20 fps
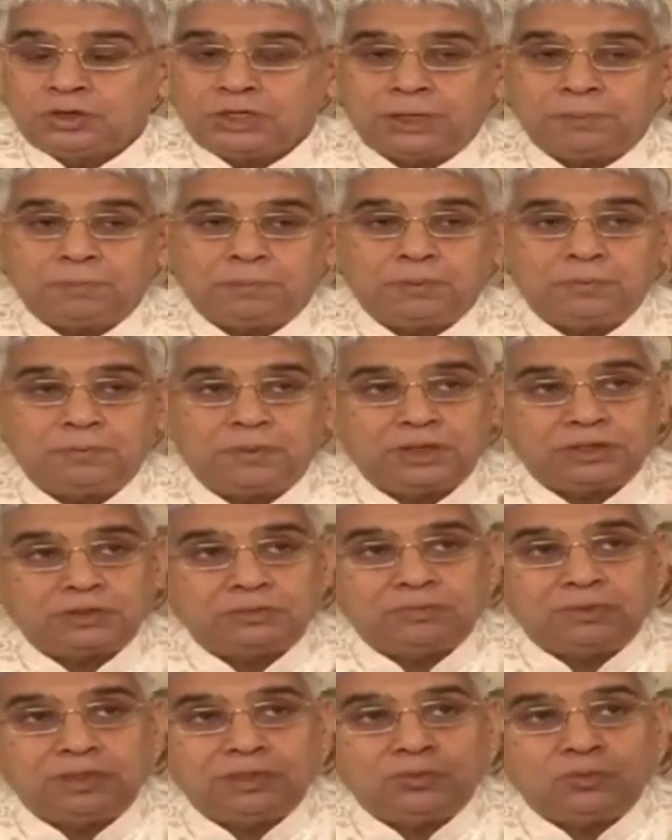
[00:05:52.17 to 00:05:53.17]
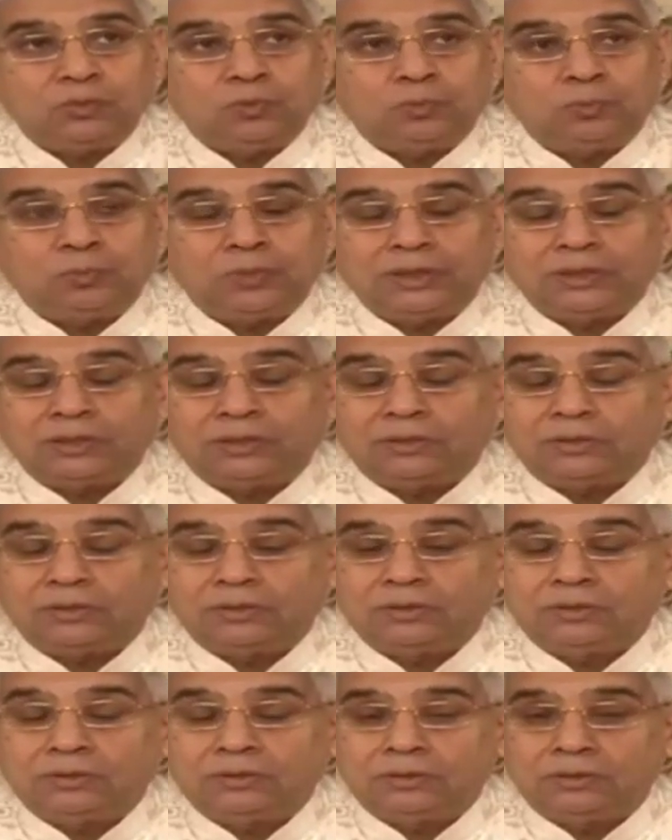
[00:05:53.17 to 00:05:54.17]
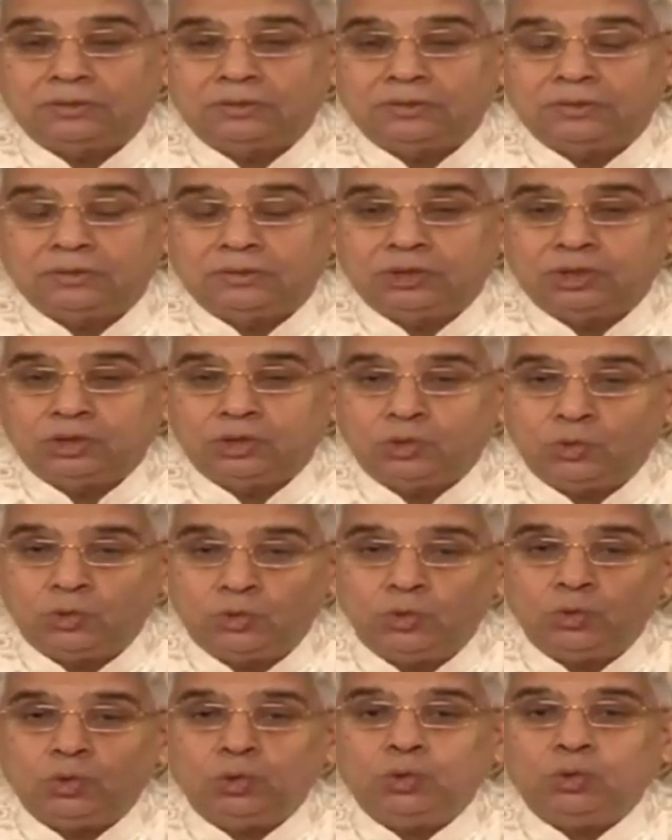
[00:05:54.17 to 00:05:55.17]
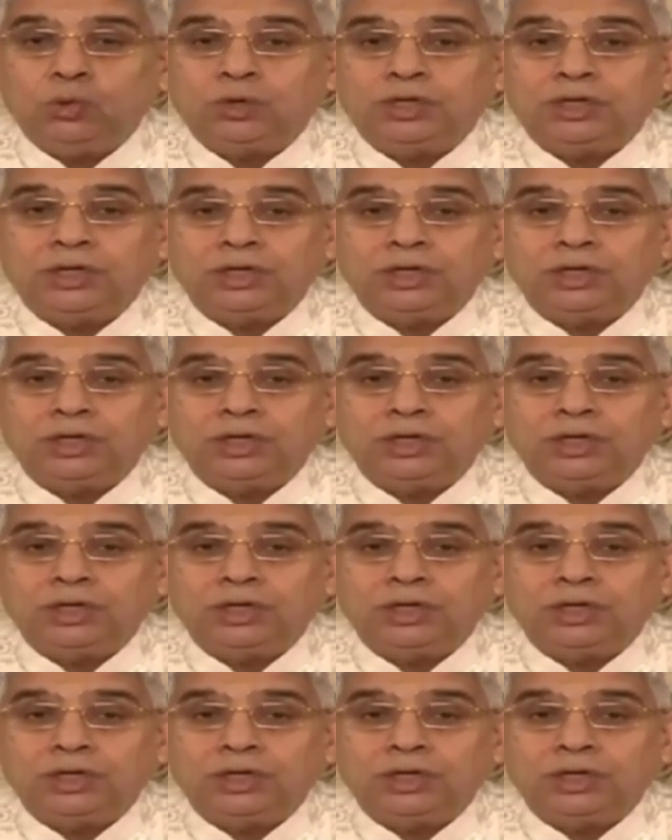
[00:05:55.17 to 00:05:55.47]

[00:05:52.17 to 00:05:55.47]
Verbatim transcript: कि परमात्मा ऊपर धूलोक